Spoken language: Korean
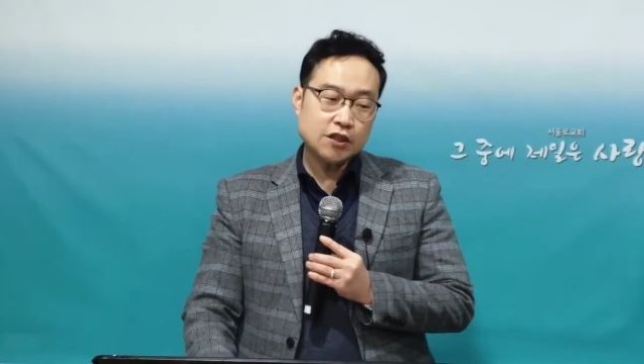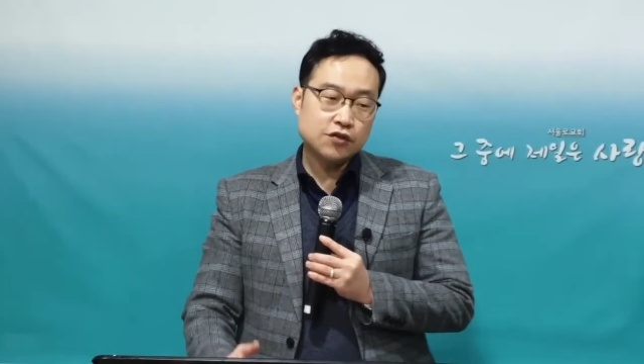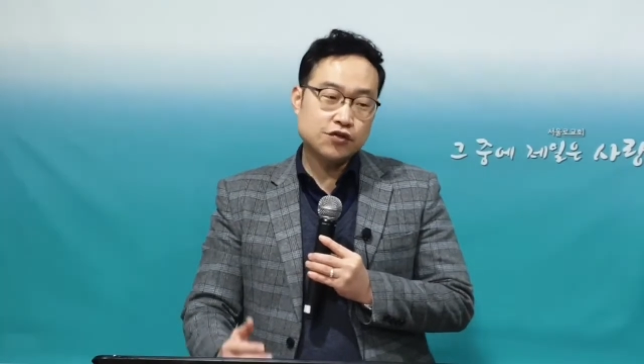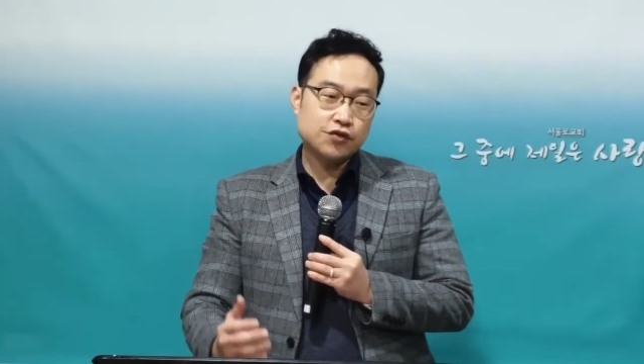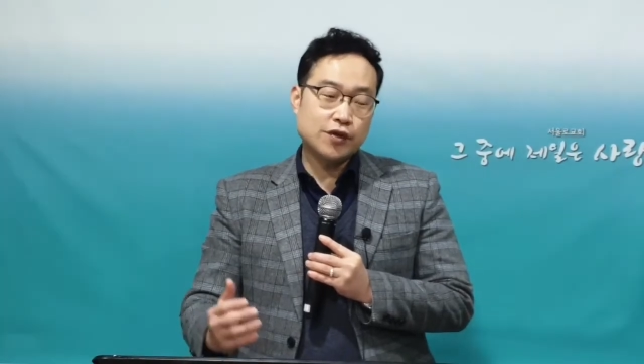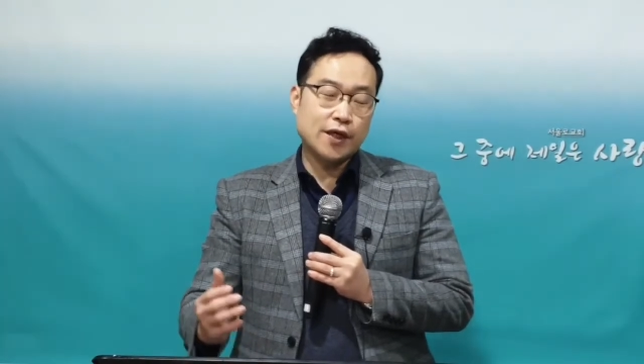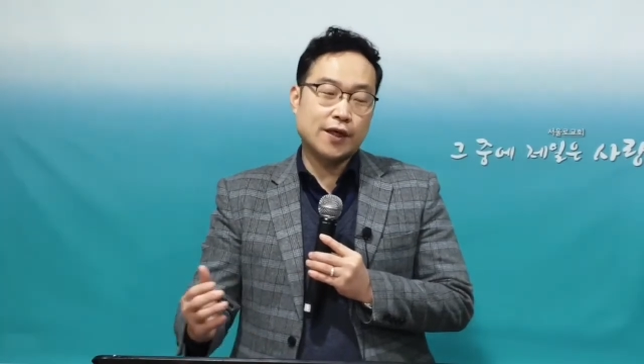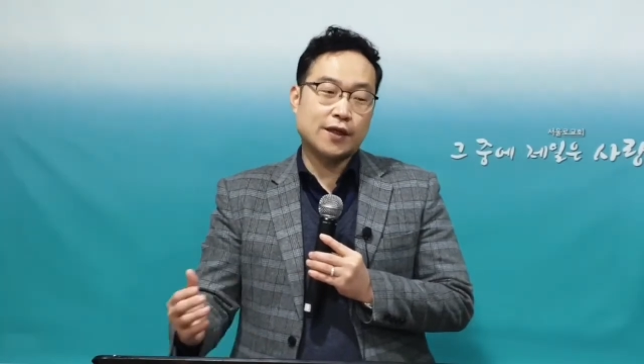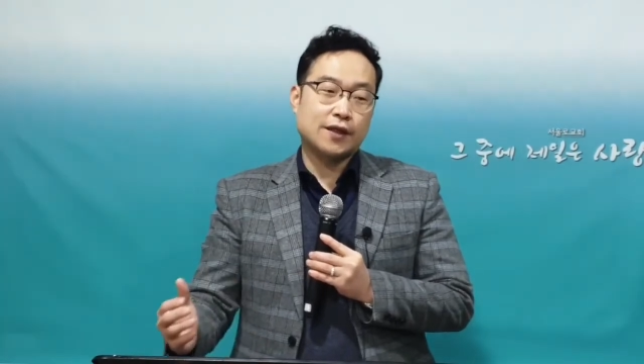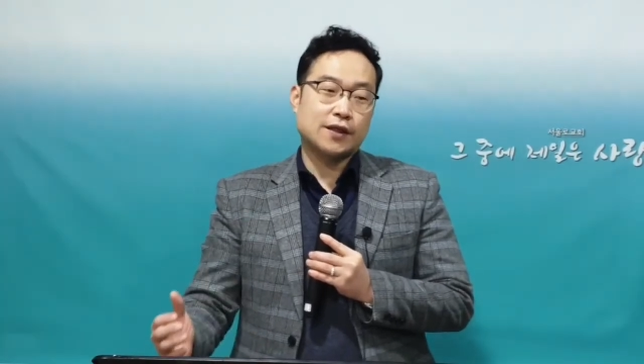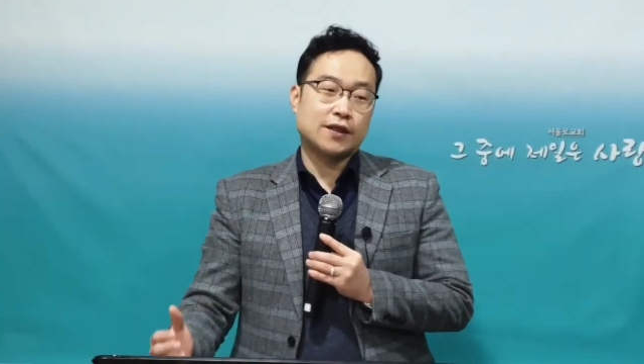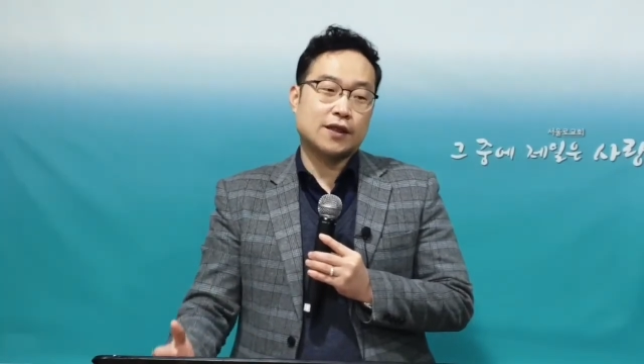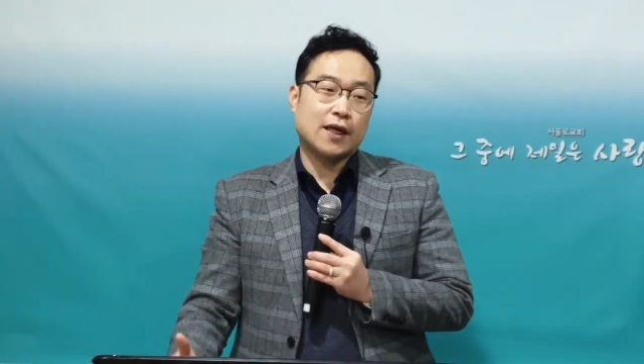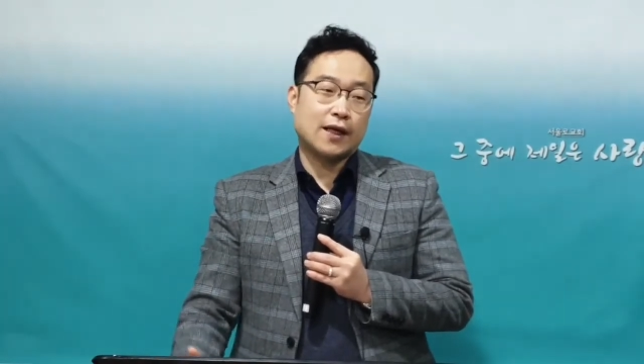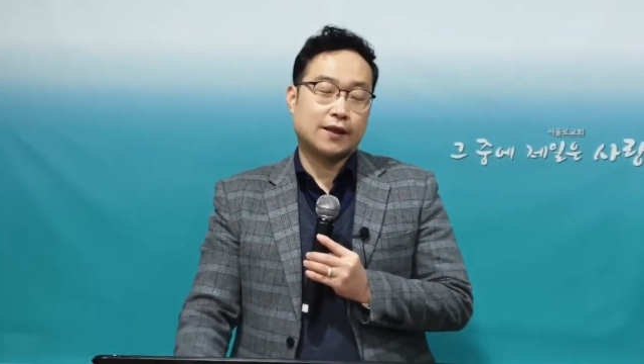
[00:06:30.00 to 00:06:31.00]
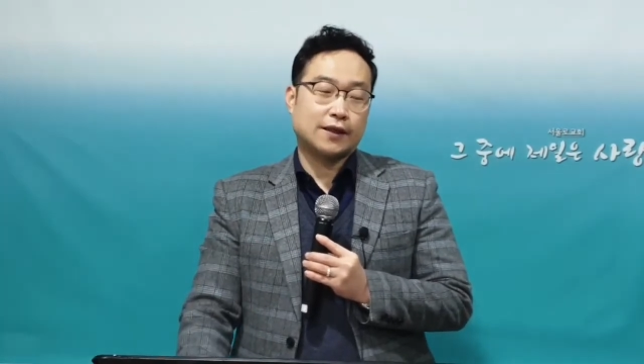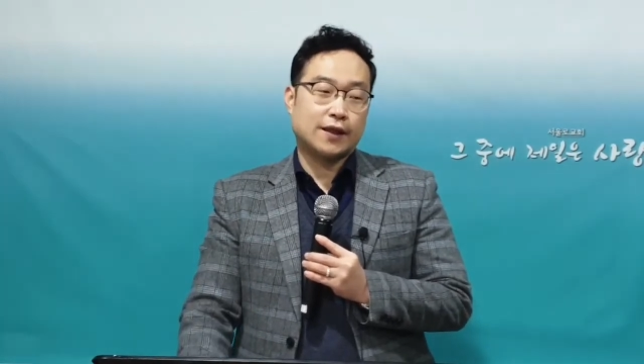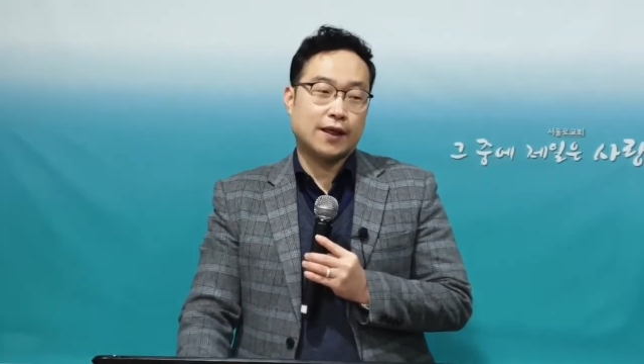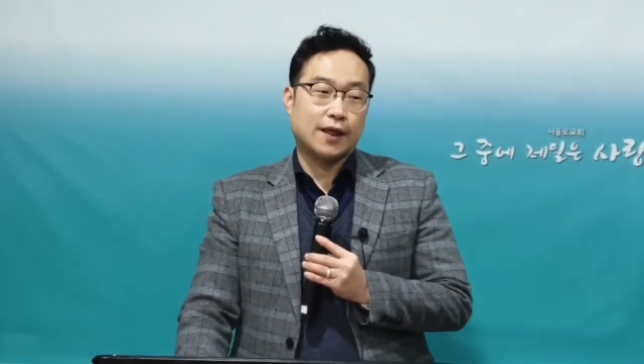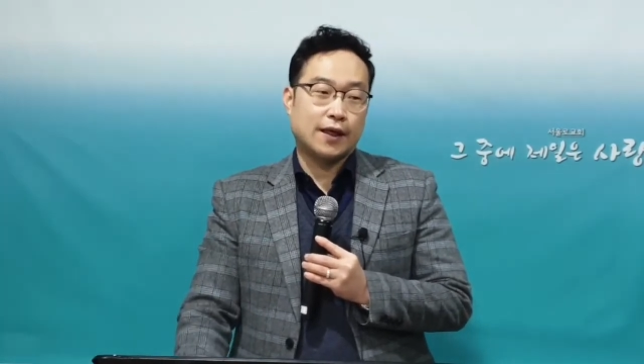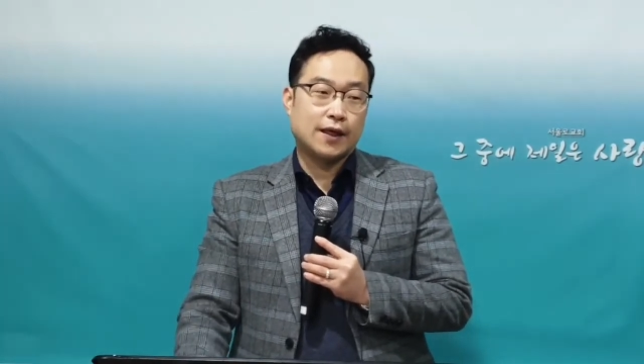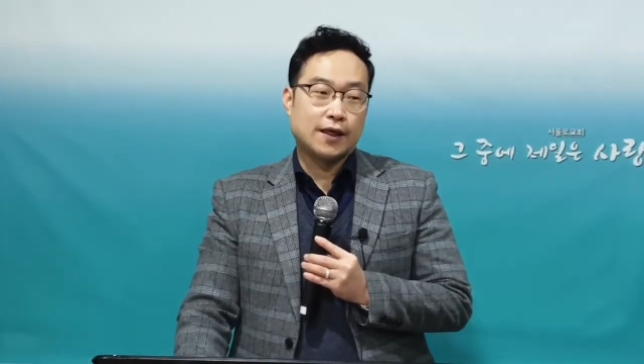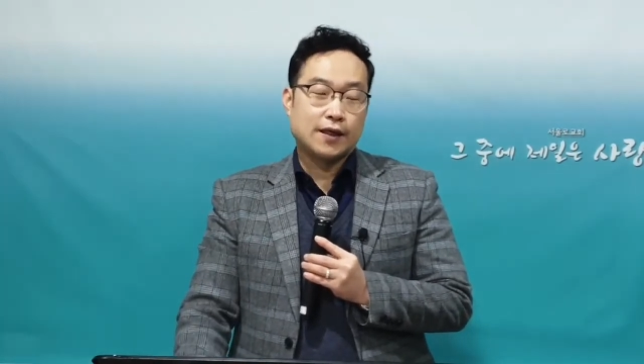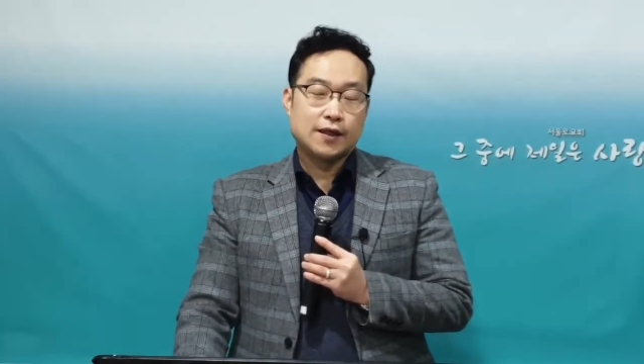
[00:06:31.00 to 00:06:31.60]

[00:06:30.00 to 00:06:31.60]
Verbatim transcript: 주의 일을 할 때